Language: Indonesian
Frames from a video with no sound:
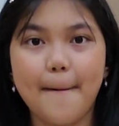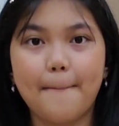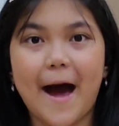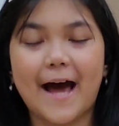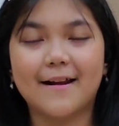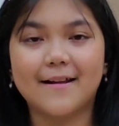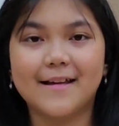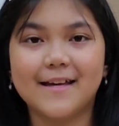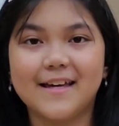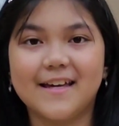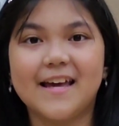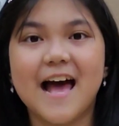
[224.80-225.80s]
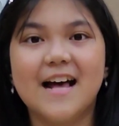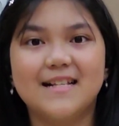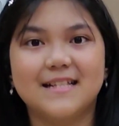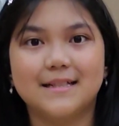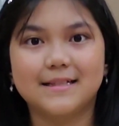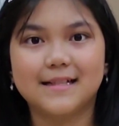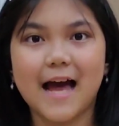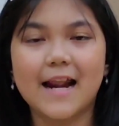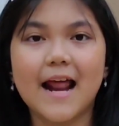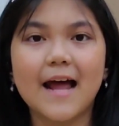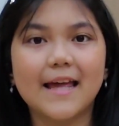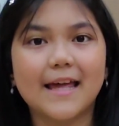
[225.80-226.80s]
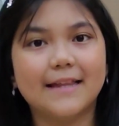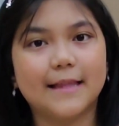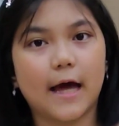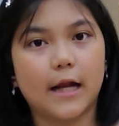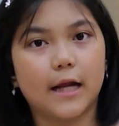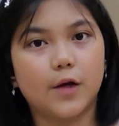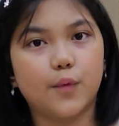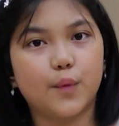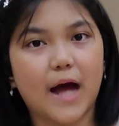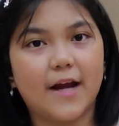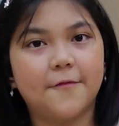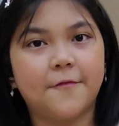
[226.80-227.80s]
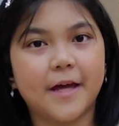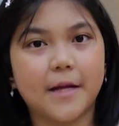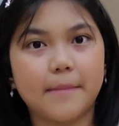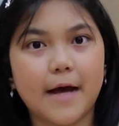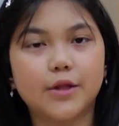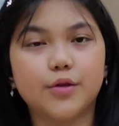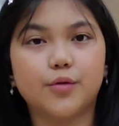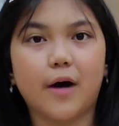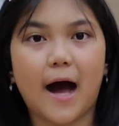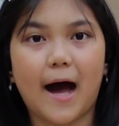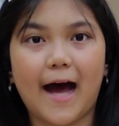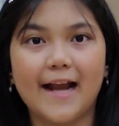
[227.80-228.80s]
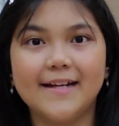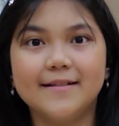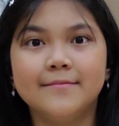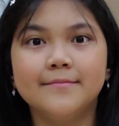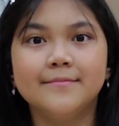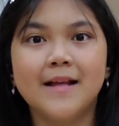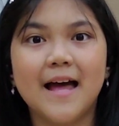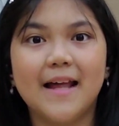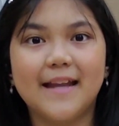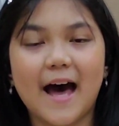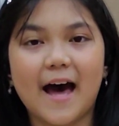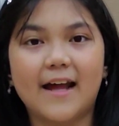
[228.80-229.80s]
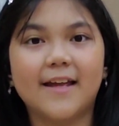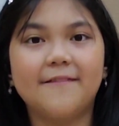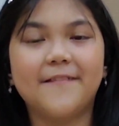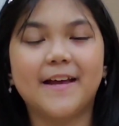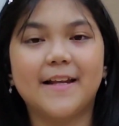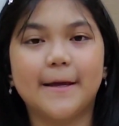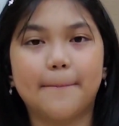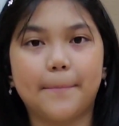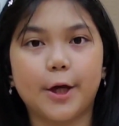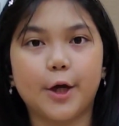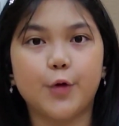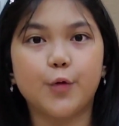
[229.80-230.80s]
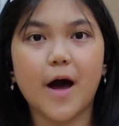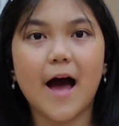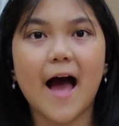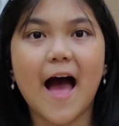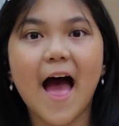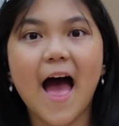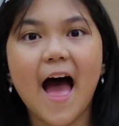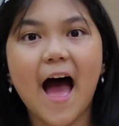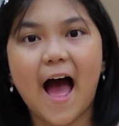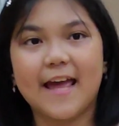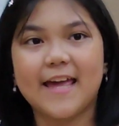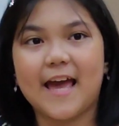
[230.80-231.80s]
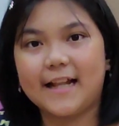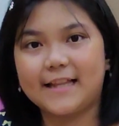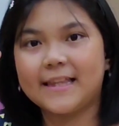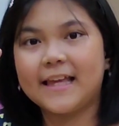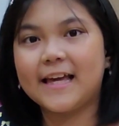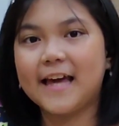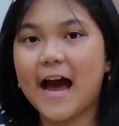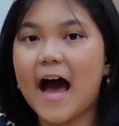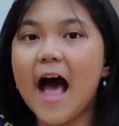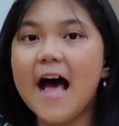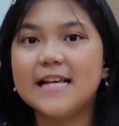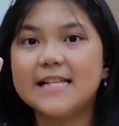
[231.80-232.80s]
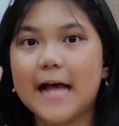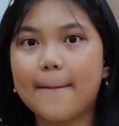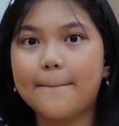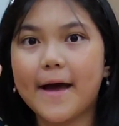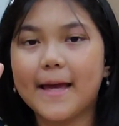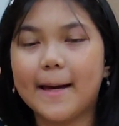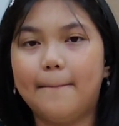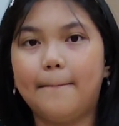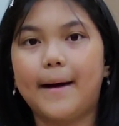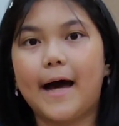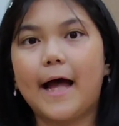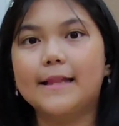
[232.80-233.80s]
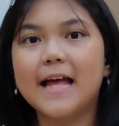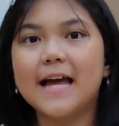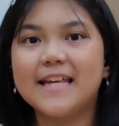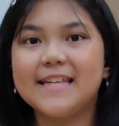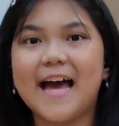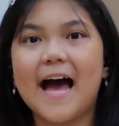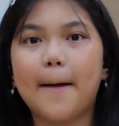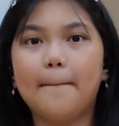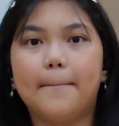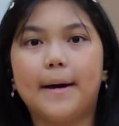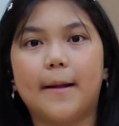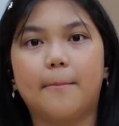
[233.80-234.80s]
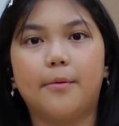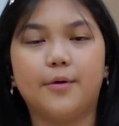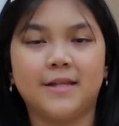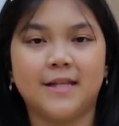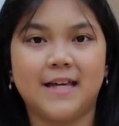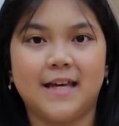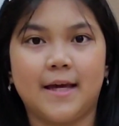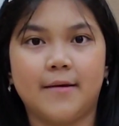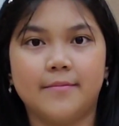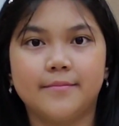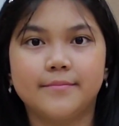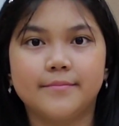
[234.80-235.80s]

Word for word: Mari sekarang kita renungkan firman Tuhan dari Filipi 2 ayat 3 sampai 4 yang berbunyi